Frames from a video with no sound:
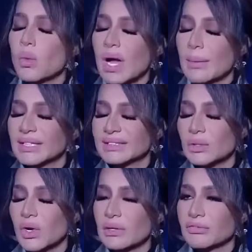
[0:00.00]
وعملت
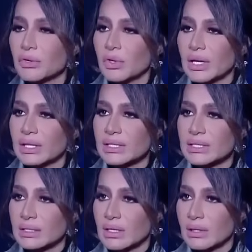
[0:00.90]
له انفولو على
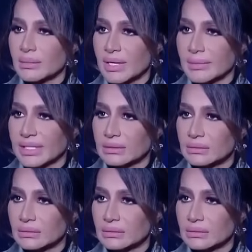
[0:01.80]
الانستجرام كمان